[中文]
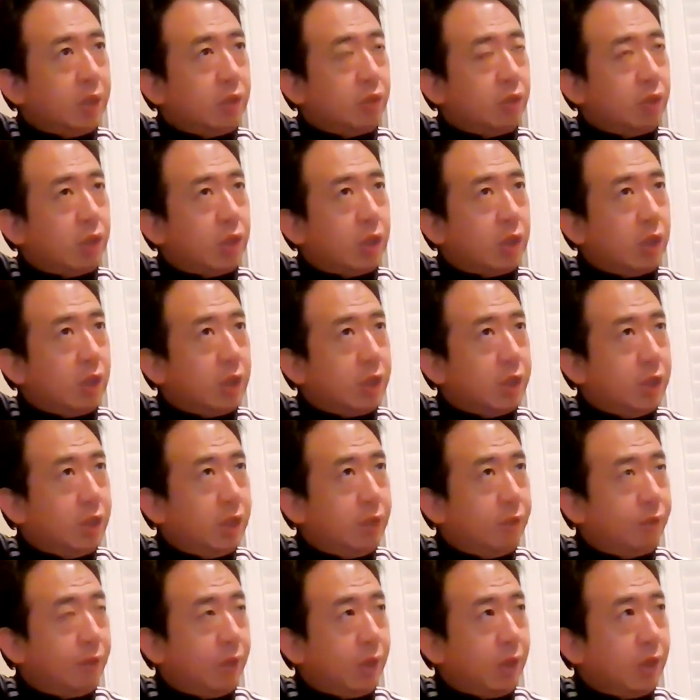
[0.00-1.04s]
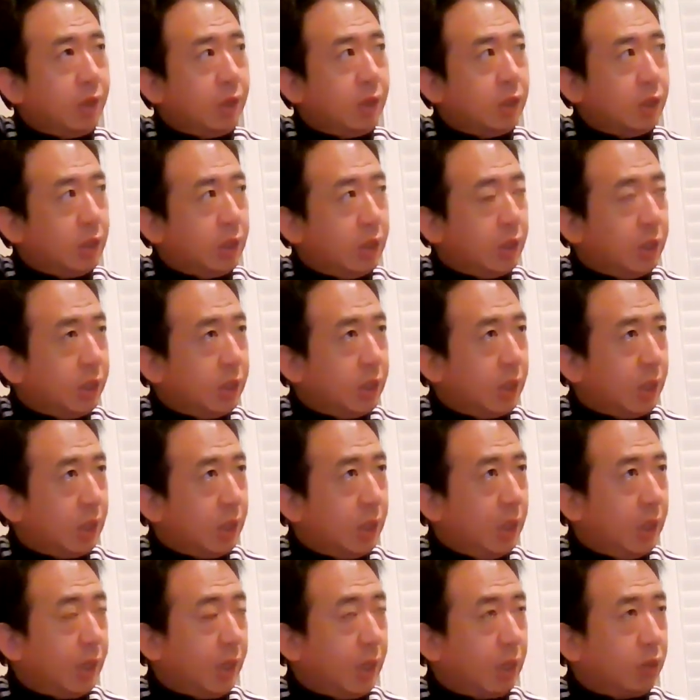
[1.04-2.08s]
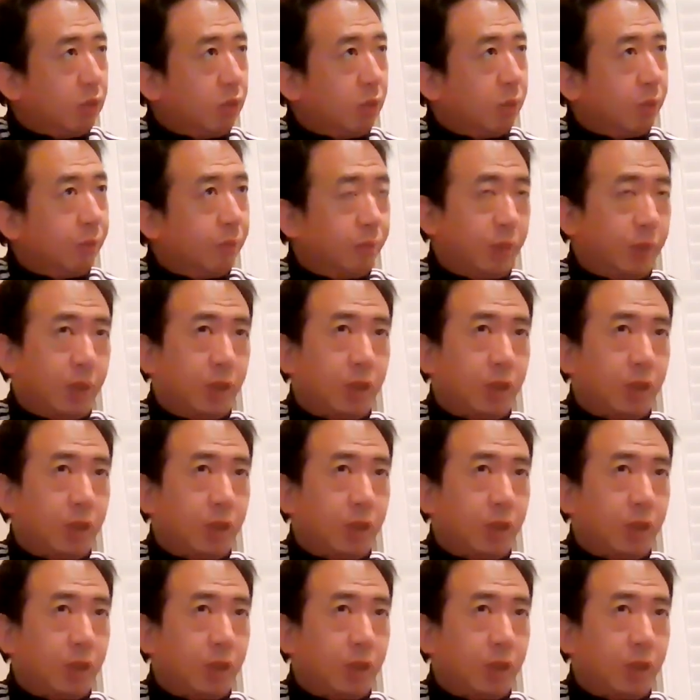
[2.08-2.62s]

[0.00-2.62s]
就是整个西方的这个影响力来说，